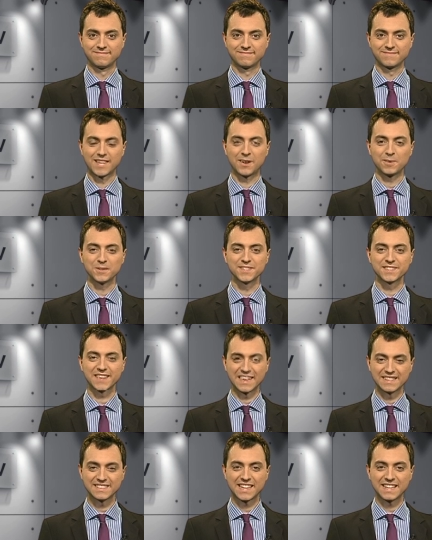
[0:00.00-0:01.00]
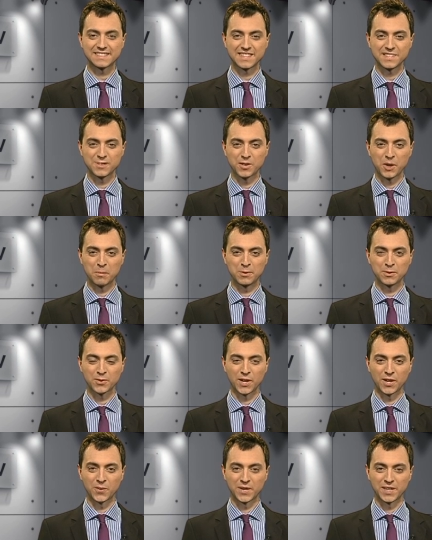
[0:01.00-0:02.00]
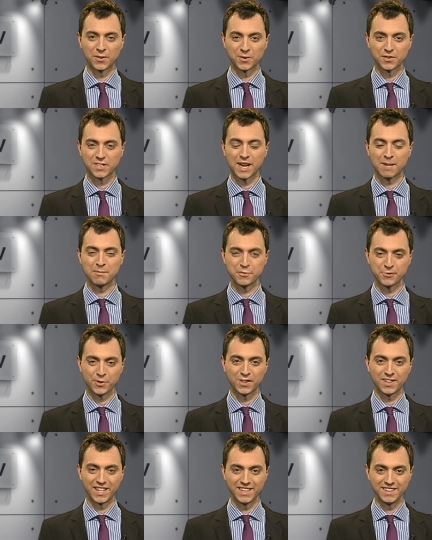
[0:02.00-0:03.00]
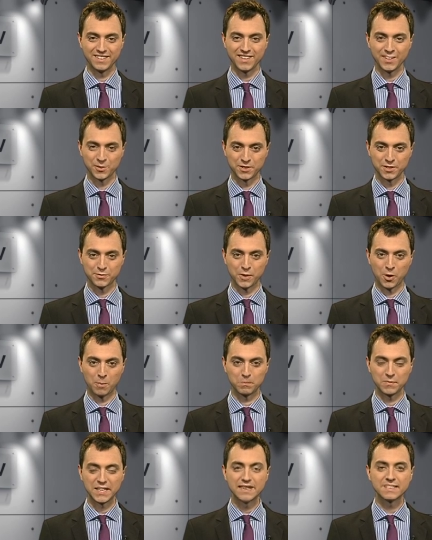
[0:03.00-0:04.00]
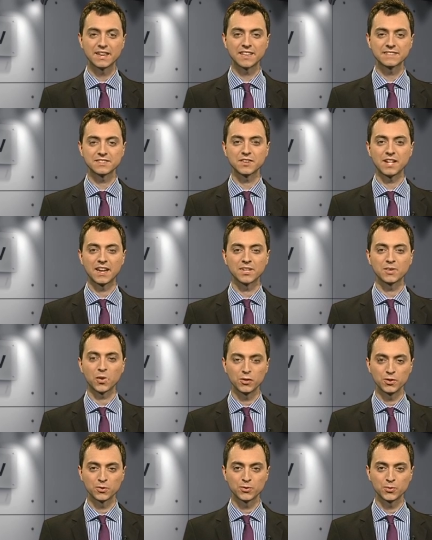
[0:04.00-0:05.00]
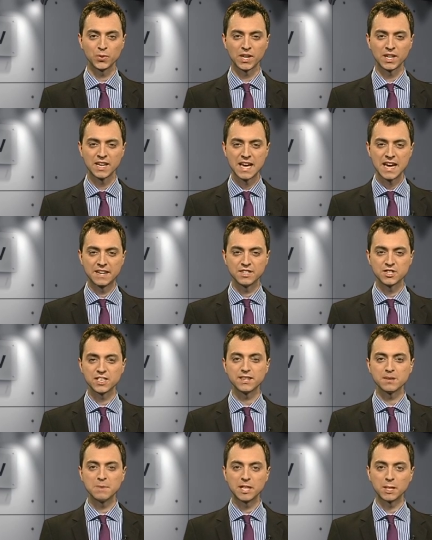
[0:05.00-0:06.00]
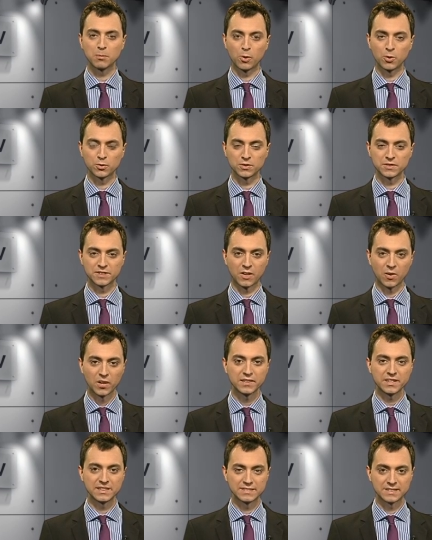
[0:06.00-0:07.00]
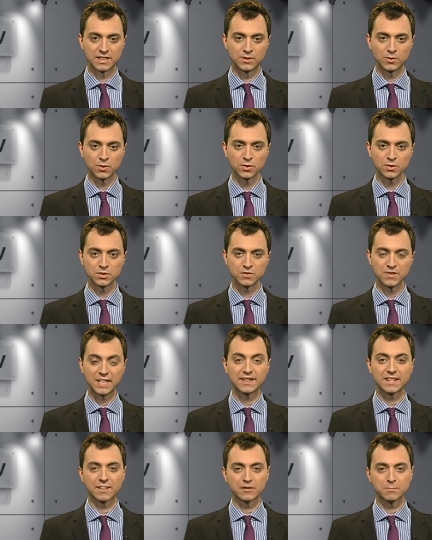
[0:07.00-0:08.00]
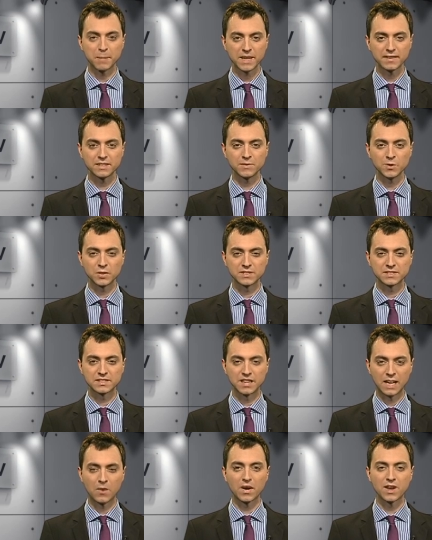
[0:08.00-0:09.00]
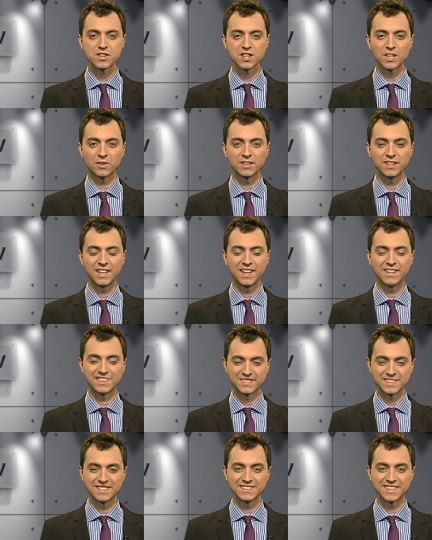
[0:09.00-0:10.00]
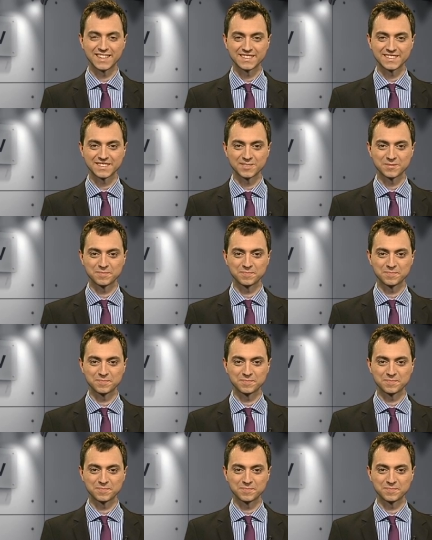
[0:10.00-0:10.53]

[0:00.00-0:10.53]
Hallo und ganz herzlich willkommen zu einer neuen Ausgabe von Eniteo TV. Die internationale Konjunktur, die steht im Mittelpunkt unserer heutigen Sendung und welche Aspekte wir uns genau anschauen, das sehen Sie jetzt.